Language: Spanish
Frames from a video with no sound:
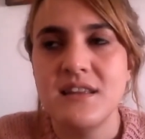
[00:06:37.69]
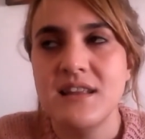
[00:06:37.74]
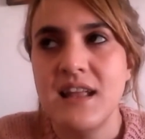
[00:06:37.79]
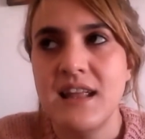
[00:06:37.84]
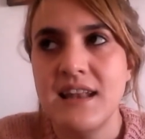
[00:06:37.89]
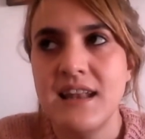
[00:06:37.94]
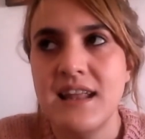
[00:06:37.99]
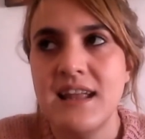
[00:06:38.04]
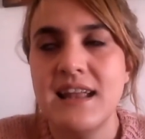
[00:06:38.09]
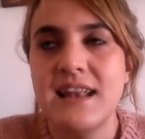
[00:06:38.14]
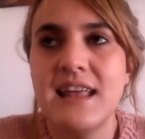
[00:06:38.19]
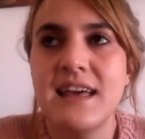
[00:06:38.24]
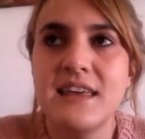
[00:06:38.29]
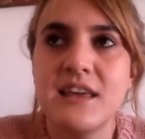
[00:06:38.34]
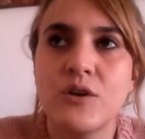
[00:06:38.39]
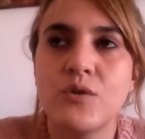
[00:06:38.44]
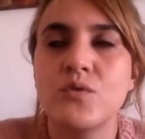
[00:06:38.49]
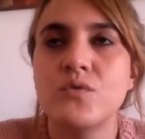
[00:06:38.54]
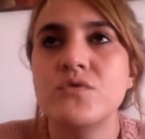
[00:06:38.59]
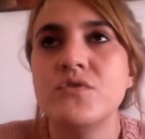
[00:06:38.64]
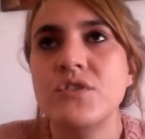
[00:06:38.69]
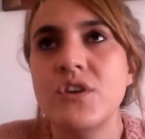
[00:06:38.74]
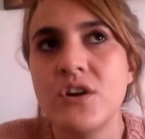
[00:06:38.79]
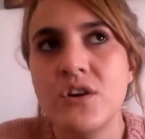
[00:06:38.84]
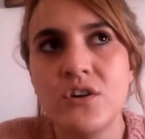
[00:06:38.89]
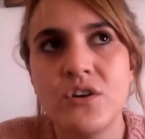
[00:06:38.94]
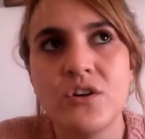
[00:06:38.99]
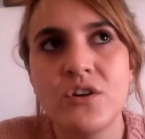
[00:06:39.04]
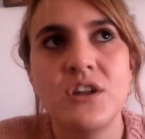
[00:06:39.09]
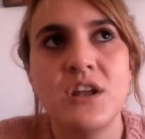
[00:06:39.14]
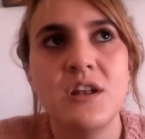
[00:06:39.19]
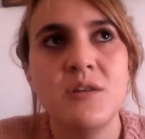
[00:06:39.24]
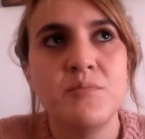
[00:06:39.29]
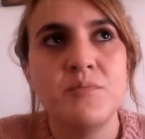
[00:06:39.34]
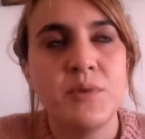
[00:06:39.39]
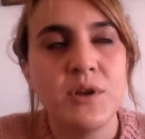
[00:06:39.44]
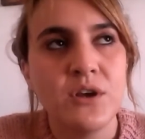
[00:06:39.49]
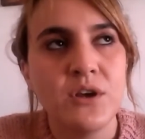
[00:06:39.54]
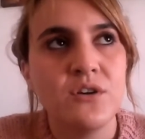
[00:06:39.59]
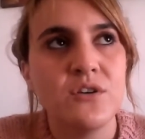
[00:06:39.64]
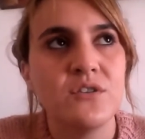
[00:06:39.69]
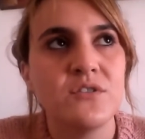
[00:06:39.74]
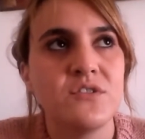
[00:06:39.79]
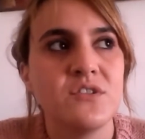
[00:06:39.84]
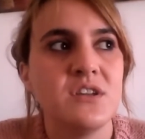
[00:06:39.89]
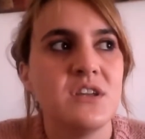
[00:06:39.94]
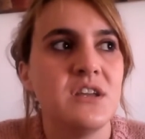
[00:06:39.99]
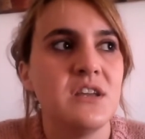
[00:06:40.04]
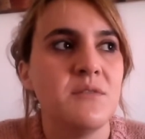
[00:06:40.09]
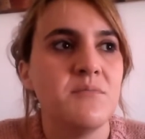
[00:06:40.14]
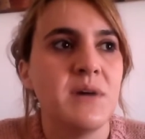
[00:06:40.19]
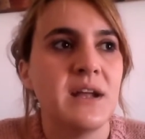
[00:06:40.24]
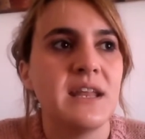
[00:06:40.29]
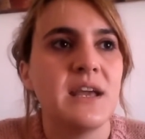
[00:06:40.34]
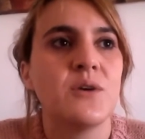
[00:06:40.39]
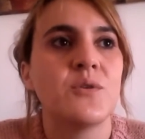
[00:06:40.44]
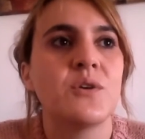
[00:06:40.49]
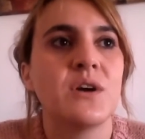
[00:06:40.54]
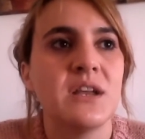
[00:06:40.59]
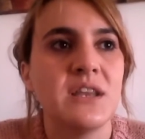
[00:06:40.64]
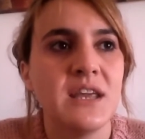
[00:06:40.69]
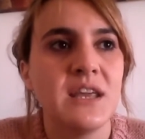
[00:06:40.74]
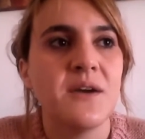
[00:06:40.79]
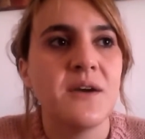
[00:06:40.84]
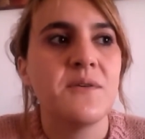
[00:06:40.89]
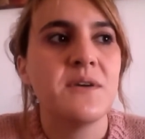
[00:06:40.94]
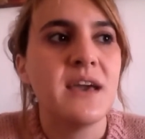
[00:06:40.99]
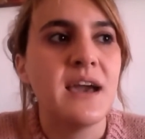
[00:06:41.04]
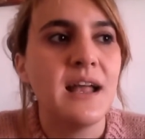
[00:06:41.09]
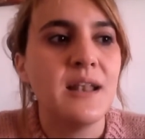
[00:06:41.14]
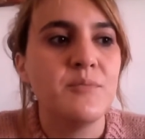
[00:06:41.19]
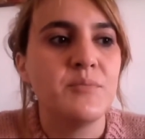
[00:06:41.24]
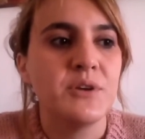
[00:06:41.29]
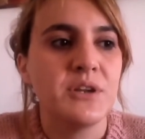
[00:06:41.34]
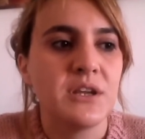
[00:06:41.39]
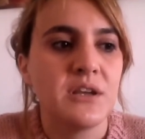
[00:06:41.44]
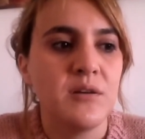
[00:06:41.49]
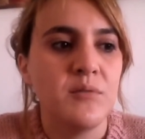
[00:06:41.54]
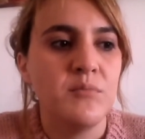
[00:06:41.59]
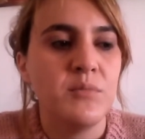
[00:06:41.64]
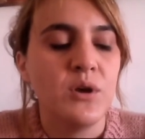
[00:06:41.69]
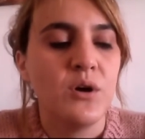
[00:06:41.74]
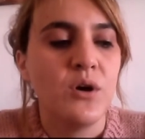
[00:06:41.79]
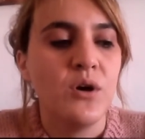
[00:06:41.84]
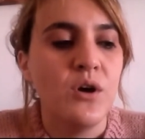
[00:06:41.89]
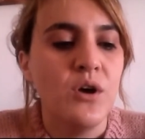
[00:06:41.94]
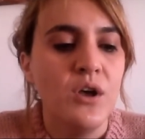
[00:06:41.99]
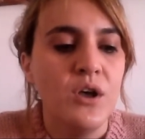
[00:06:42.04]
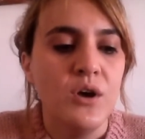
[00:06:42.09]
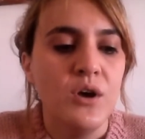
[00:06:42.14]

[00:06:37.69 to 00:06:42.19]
en, la discusión con el PRO, si María Eugenia Vidal, por ejemplo,